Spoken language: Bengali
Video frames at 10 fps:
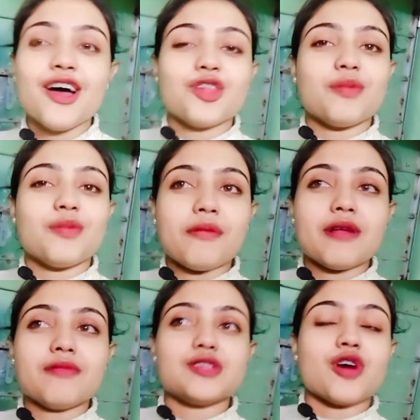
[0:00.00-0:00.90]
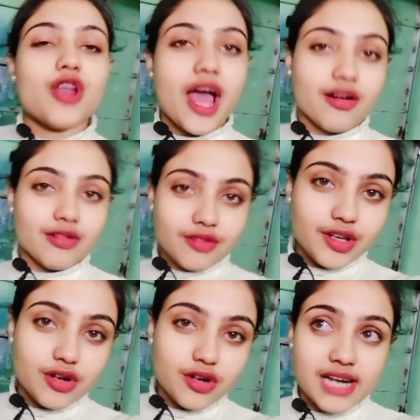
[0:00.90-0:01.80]
তো ভাবলাম যে চলো এখনই
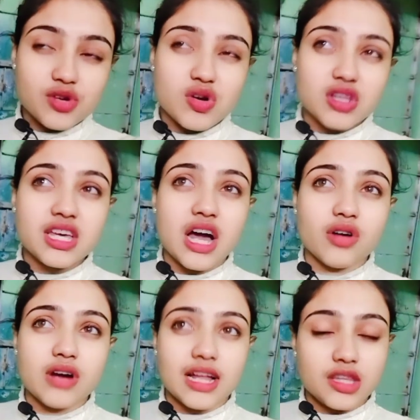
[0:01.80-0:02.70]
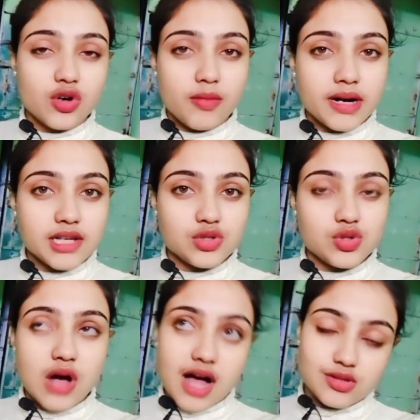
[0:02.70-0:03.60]
ভিডিওটা এন্ড করে দিই কারণ রাতেও আমার কিছু
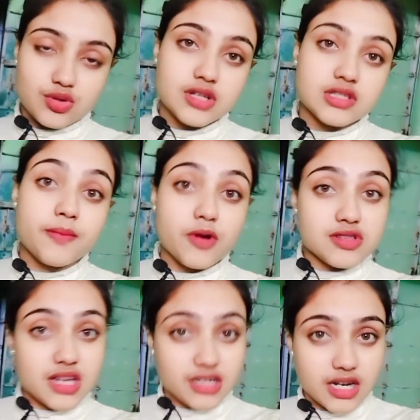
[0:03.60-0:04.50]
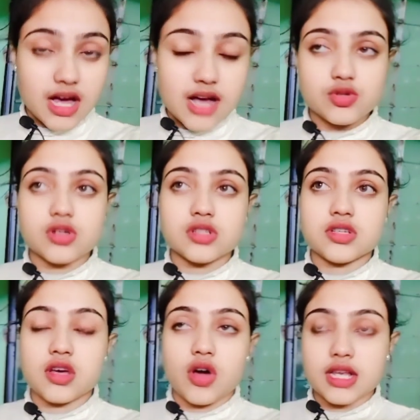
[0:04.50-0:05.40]
কাজ রয়েছে প্রজেক্টের কাজ রয়েছে
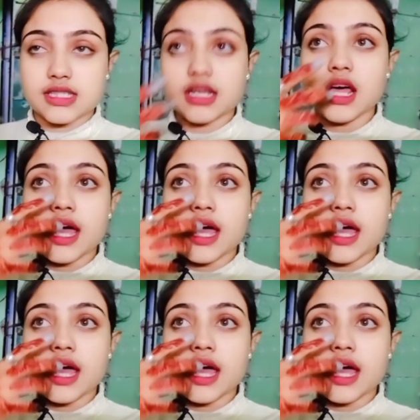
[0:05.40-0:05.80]
কলেজের